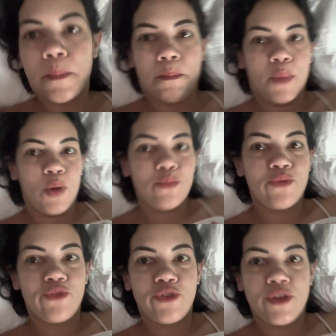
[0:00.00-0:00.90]
Bom
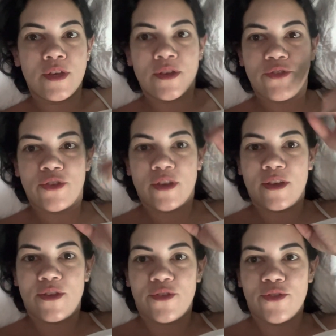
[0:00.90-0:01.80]
dia,
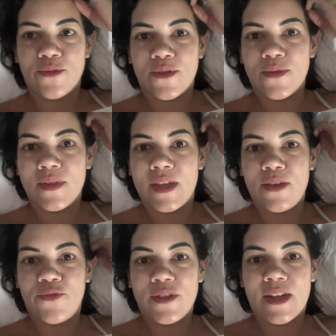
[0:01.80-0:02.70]
gente. Ontem eu
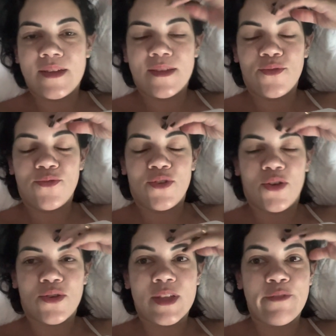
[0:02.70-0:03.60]
nem finalizei o
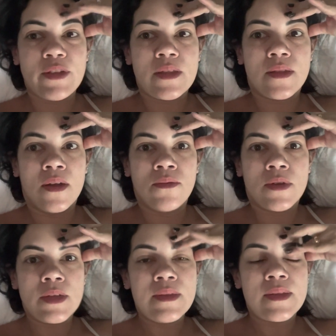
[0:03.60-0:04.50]
vlog, eu tava tão
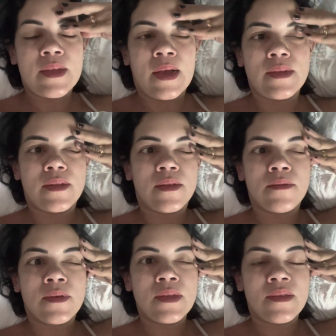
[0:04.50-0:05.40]
cansada,
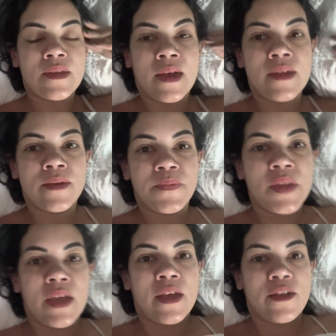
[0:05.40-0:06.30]
tão cansada.
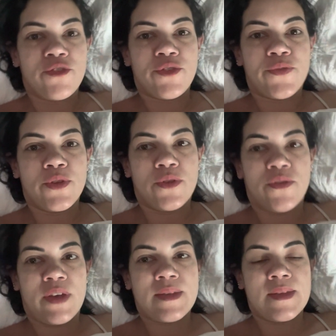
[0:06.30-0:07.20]
A gente foi no
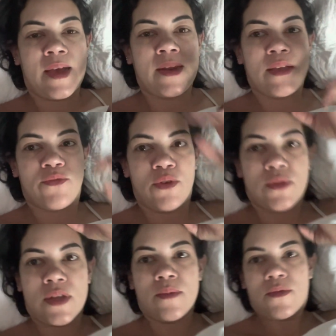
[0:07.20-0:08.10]
aniversário, e
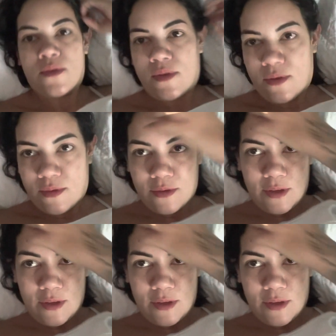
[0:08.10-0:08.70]
voltamos. Oh,